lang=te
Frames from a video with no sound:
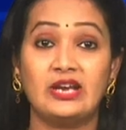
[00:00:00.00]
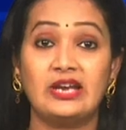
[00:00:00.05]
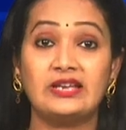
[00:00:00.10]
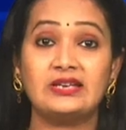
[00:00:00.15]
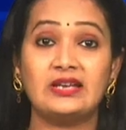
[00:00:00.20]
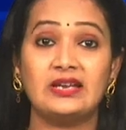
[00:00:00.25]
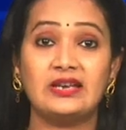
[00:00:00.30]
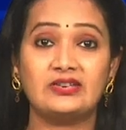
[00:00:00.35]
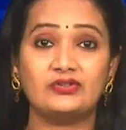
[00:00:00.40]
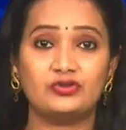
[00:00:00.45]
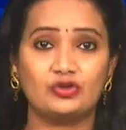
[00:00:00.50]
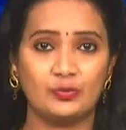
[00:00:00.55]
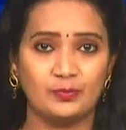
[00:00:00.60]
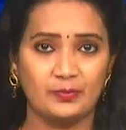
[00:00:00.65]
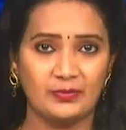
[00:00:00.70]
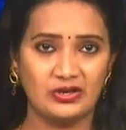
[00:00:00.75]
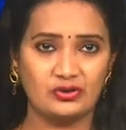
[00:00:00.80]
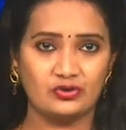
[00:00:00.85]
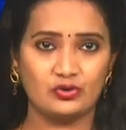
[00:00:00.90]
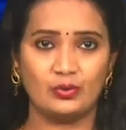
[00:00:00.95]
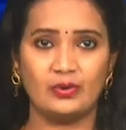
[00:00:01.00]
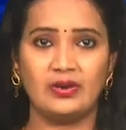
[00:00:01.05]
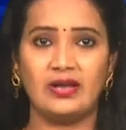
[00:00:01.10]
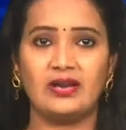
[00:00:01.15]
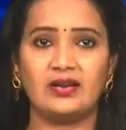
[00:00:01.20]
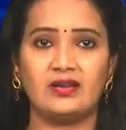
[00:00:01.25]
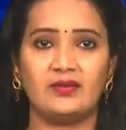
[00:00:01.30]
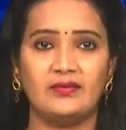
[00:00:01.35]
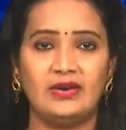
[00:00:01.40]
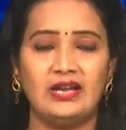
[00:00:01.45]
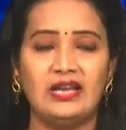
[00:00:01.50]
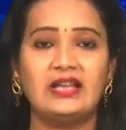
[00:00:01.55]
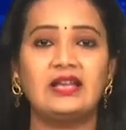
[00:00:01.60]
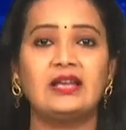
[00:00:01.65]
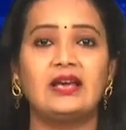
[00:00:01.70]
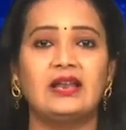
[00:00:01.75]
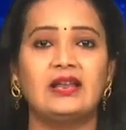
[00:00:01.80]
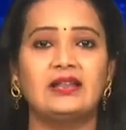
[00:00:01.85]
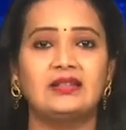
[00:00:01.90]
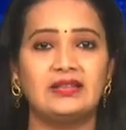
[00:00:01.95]
టైటానిక్ షిప్ ని చూడడానికి వెళ్లి
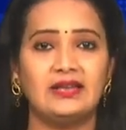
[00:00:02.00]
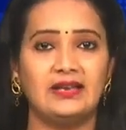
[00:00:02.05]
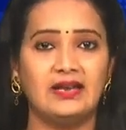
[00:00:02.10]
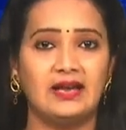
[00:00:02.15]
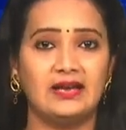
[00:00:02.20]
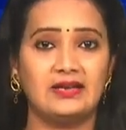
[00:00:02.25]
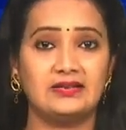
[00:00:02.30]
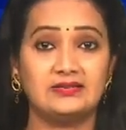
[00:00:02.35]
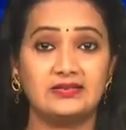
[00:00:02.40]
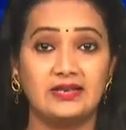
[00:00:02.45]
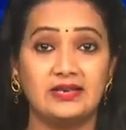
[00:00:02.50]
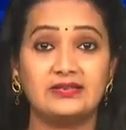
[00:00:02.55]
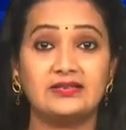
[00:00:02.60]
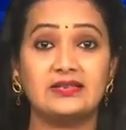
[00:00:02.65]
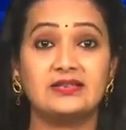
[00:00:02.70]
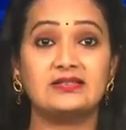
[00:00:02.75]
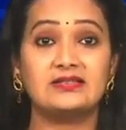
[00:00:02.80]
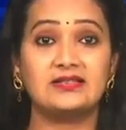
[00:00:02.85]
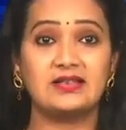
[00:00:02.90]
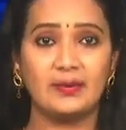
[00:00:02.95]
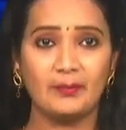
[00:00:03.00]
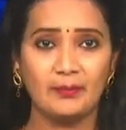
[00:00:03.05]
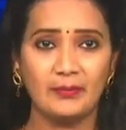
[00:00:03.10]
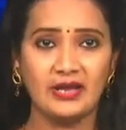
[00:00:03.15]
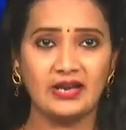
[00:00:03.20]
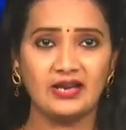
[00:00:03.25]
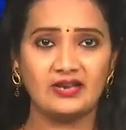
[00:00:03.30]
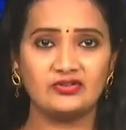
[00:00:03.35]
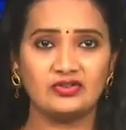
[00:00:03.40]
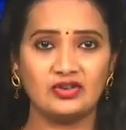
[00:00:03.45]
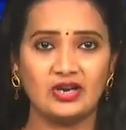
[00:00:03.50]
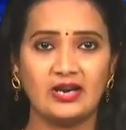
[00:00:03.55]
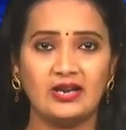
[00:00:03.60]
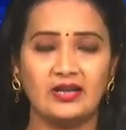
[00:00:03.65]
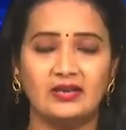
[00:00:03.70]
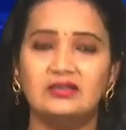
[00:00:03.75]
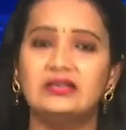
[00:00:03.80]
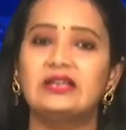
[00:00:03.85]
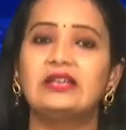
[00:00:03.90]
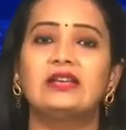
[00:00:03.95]
గల్లంతైన టైటాన్ సబ్మెరైన్
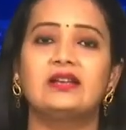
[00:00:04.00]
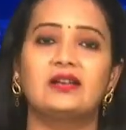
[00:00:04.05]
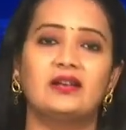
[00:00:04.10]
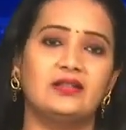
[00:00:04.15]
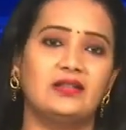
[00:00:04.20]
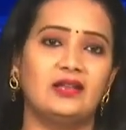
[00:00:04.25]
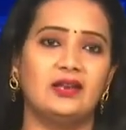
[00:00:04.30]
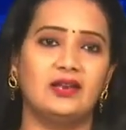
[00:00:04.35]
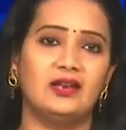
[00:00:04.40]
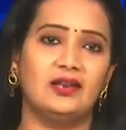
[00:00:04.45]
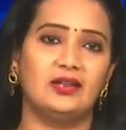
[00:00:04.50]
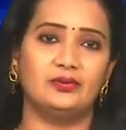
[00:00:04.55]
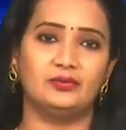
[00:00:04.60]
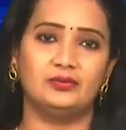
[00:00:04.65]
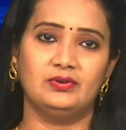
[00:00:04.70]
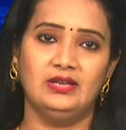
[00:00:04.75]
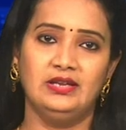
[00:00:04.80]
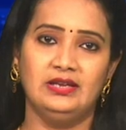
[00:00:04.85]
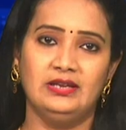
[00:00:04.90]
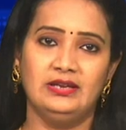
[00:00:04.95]
జాడ ఇంకా తెలియలేదు